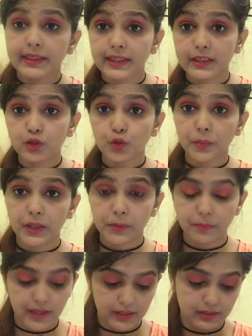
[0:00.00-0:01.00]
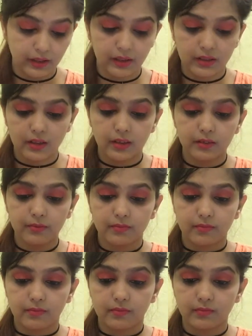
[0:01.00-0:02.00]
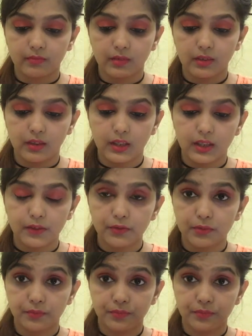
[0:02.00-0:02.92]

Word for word: ईयर जो मेरे पास है ये लीव